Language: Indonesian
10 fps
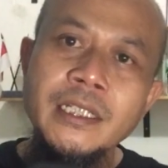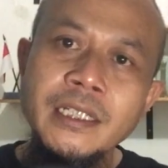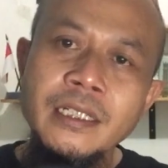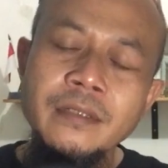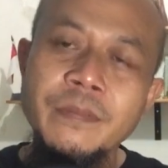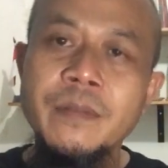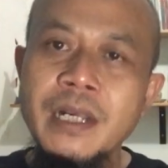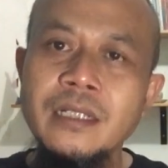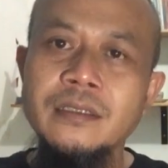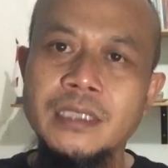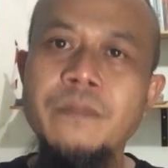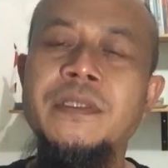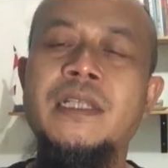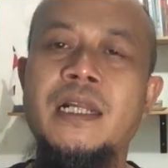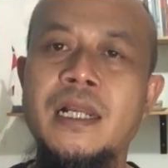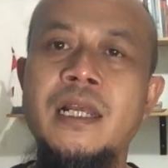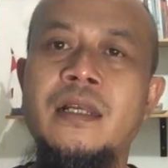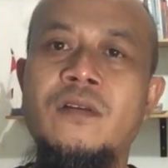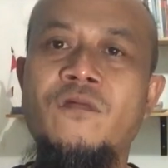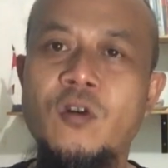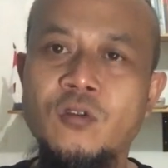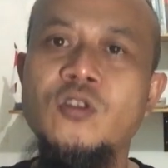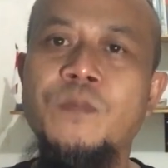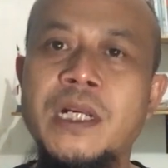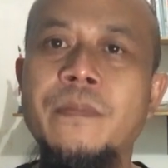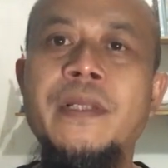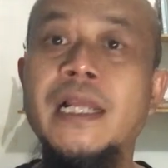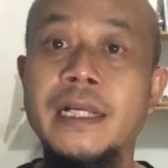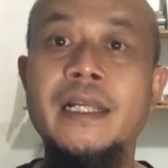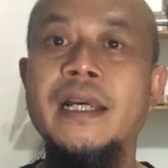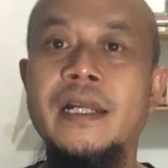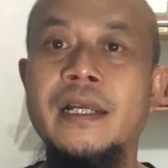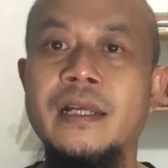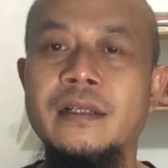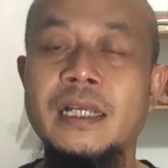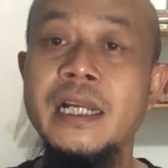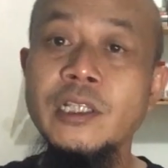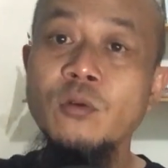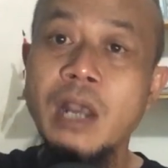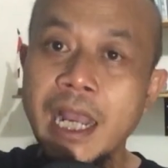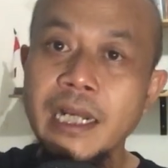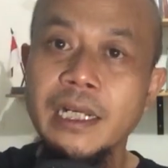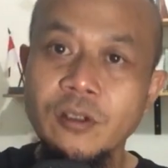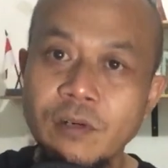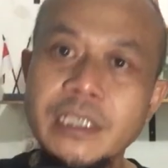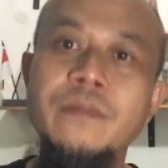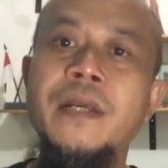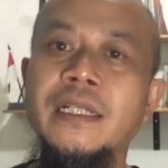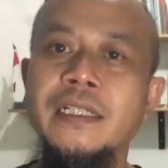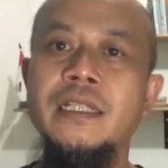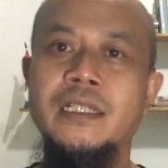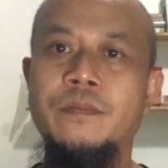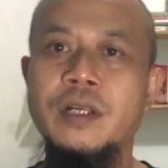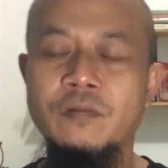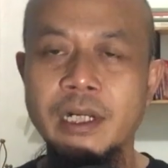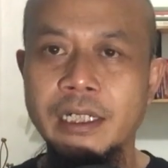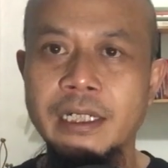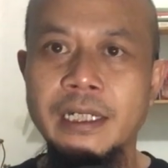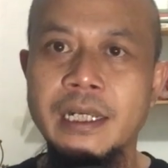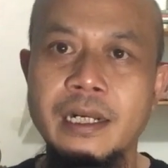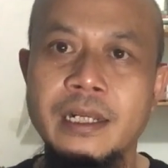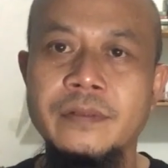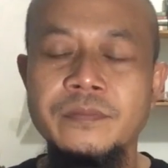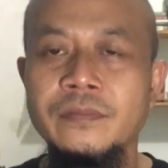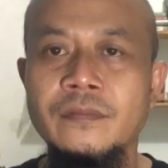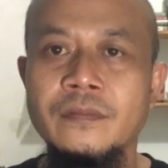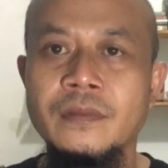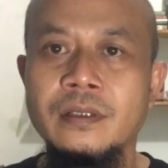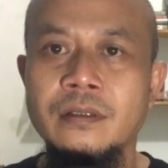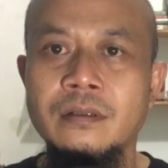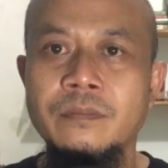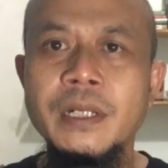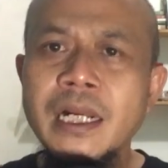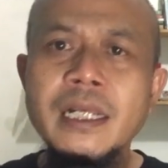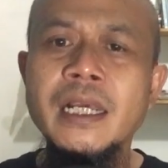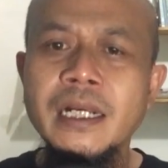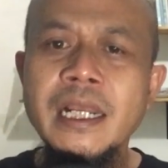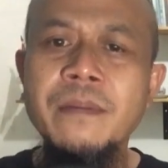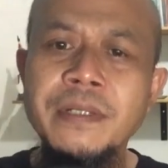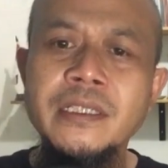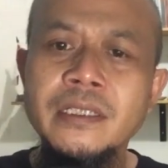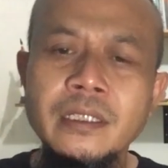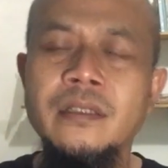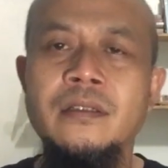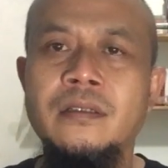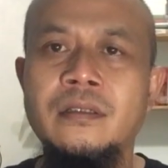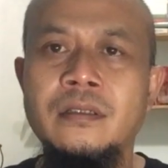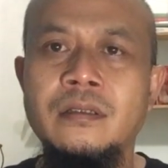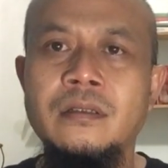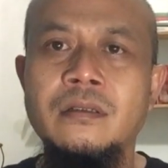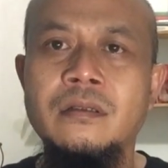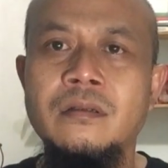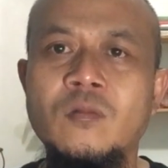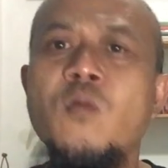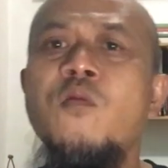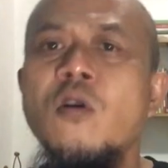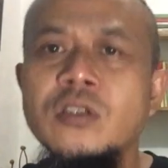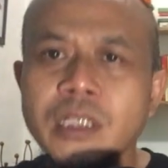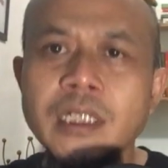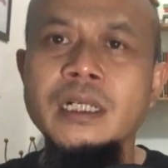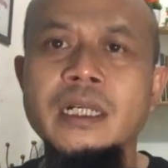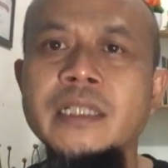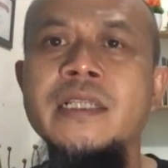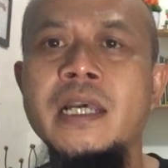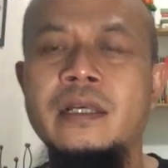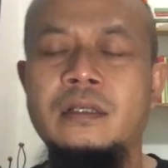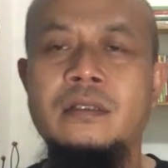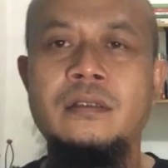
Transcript: ini memang saya bicara fokus pada bela negara. Karena itu hak dan kewajiban kita sebagai warga negara. Bela negara ini apa sih? Oh, bosen dengerinnya.